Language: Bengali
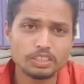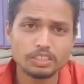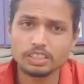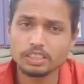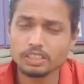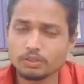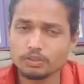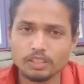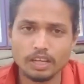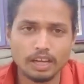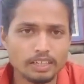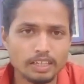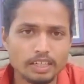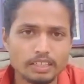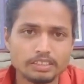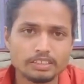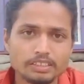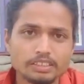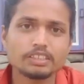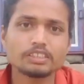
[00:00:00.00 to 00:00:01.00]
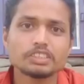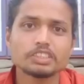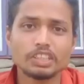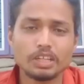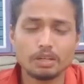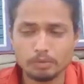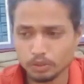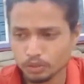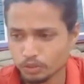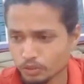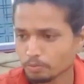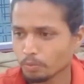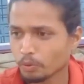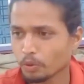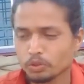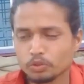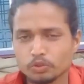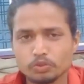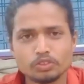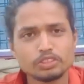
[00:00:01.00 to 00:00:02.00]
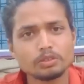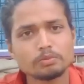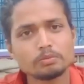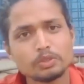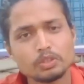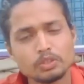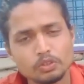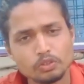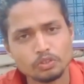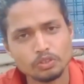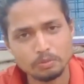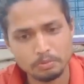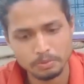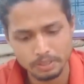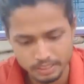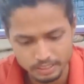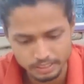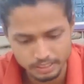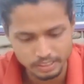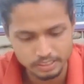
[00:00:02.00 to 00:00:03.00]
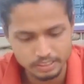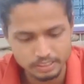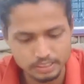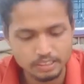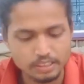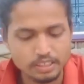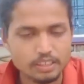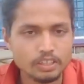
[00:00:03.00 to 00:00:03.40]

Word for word: কেউ ধারে আসছে না যে যার মতন ফটো তুলছে ভিডিও করে বেরিয়ে যাচ্ছে